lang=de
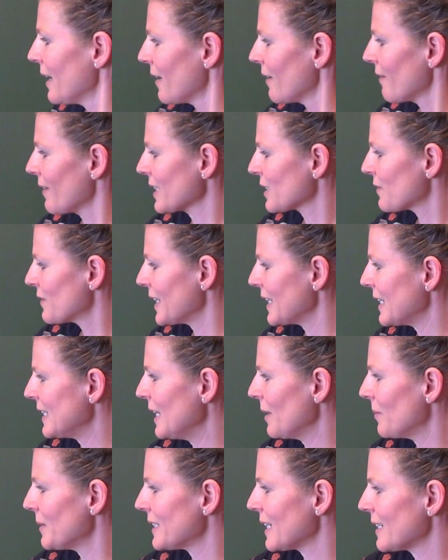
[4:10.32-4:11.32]
Was wir
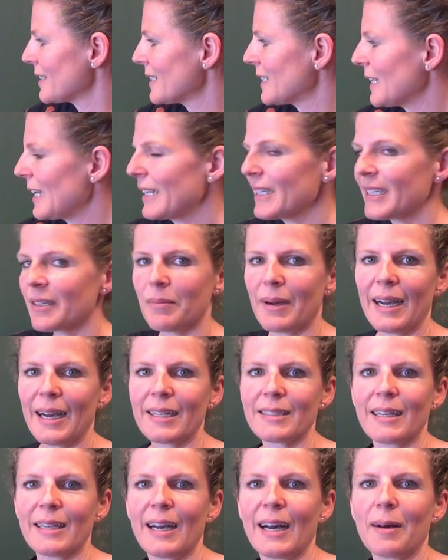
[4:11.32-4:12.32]
hier mit der 10
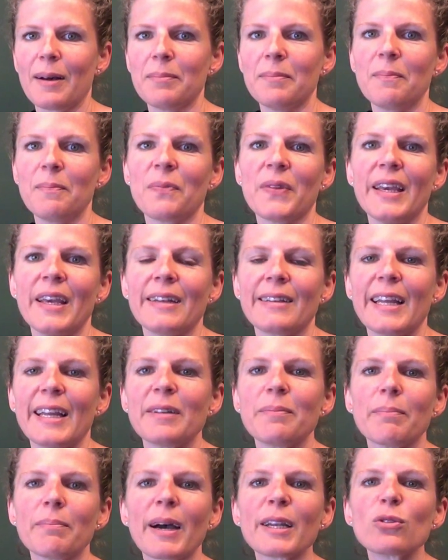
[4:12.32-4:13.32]
gemacht haben,
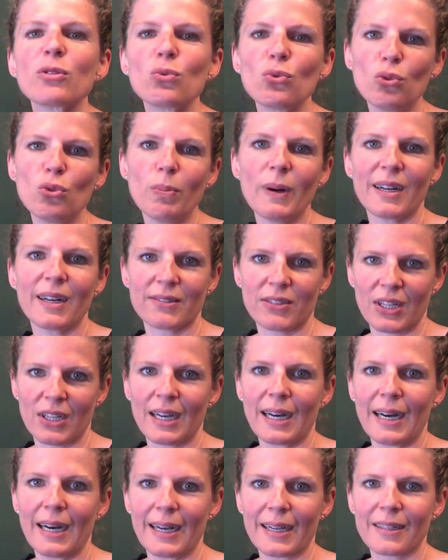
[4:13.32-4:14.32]
nennt man
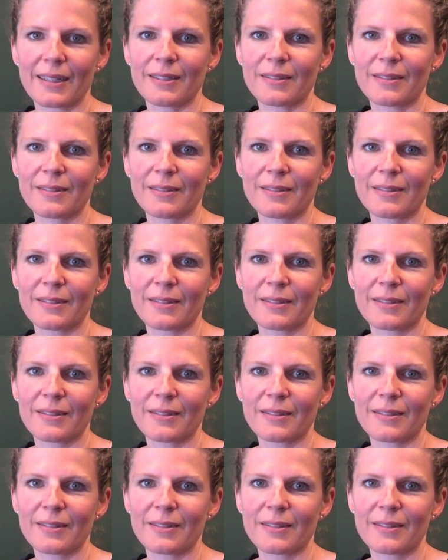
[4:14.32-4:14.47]
Übertrag.